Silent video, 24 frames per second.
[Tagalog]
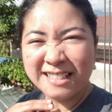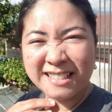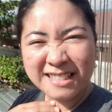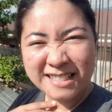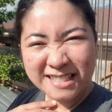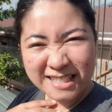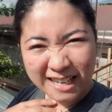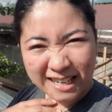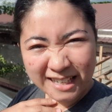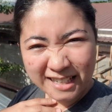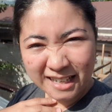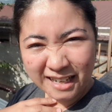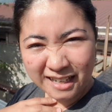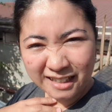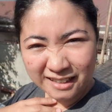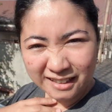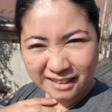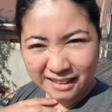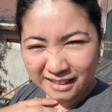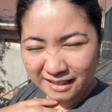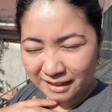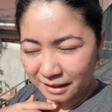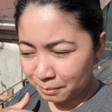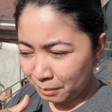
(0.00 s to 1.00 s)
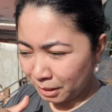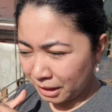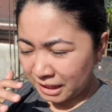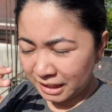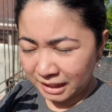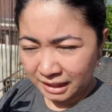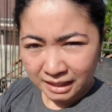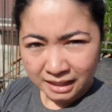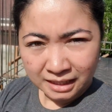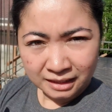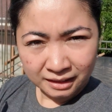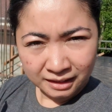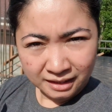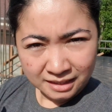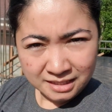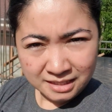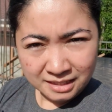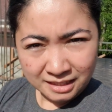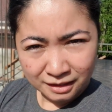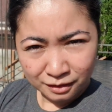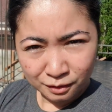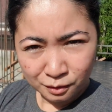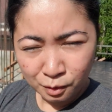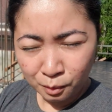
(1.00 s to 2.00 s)
Sayang, maliit kasi
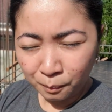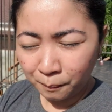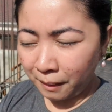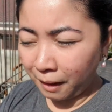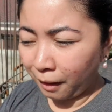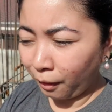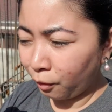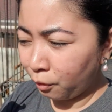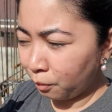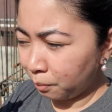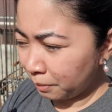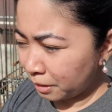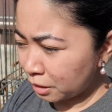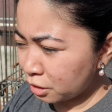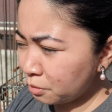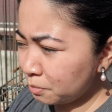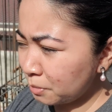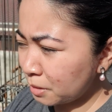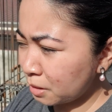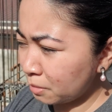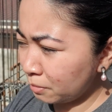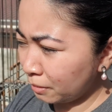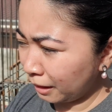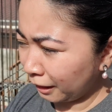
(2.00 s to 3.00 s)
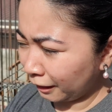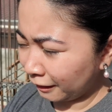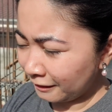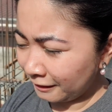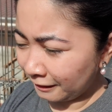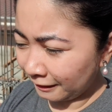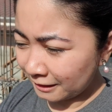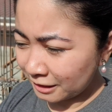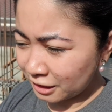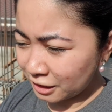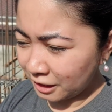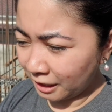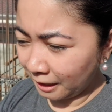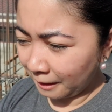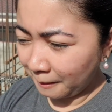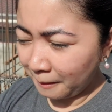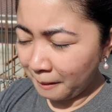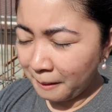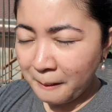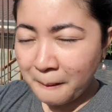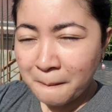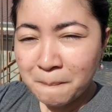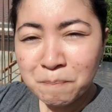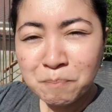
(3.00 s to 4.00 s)
ang lupa kung medyo mas malaki-laki siya,
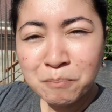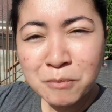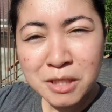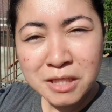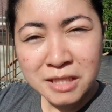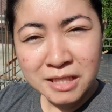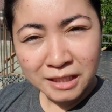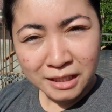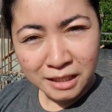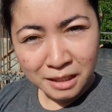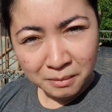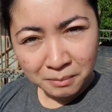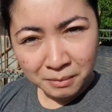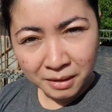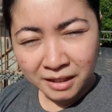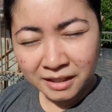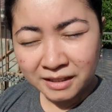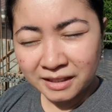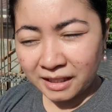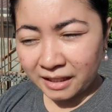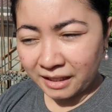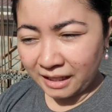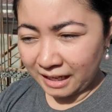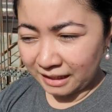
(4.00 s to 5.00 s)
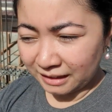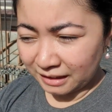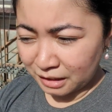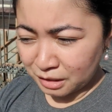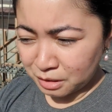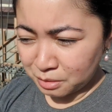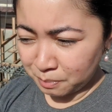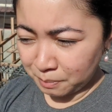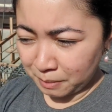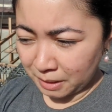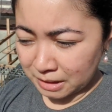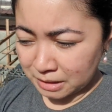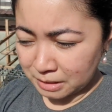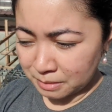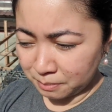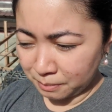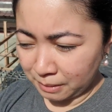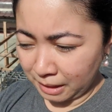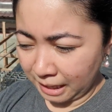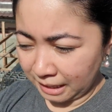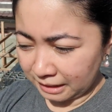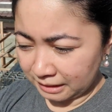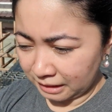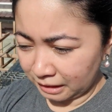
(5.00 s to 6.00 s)
mas naging maganda yung ating space
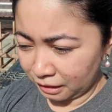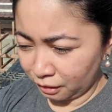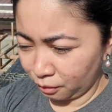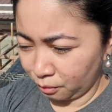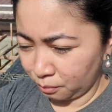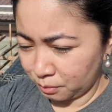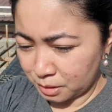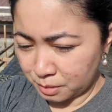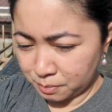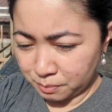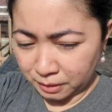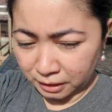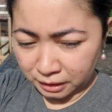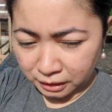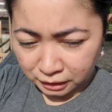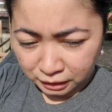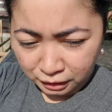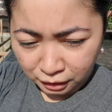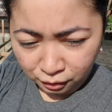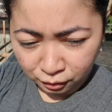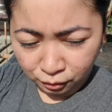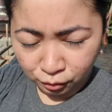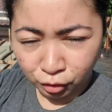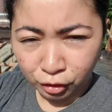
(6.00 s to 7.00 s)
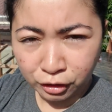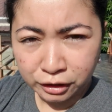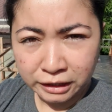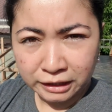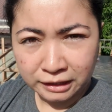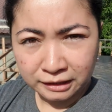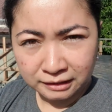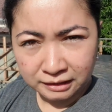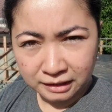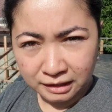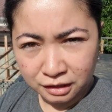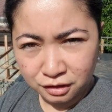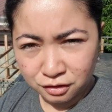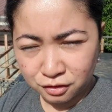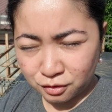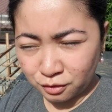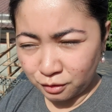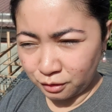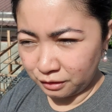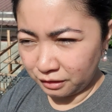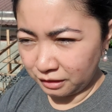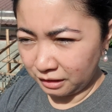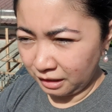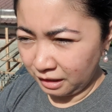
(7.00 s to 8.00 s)
planning, no? mas magandang
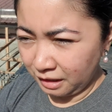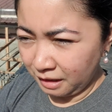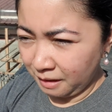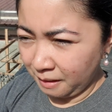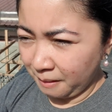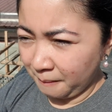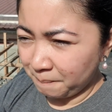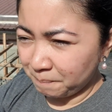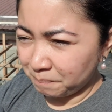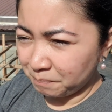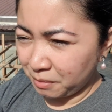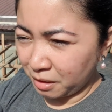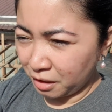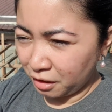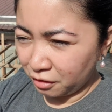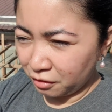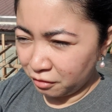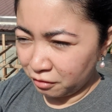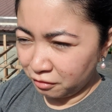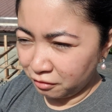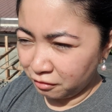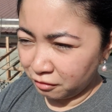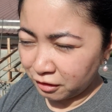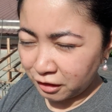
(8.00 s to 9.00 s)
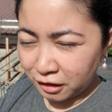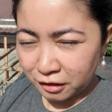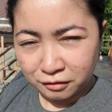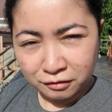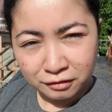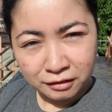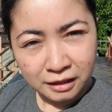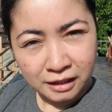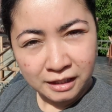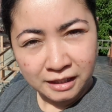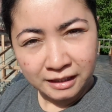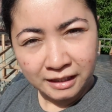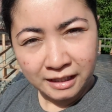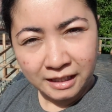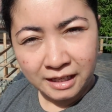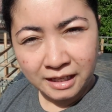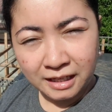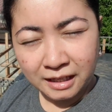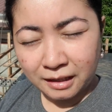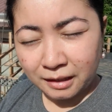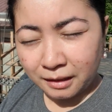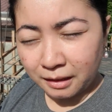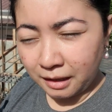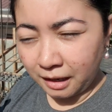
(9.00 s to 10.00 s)
orientation. Pero ganun talaga eh.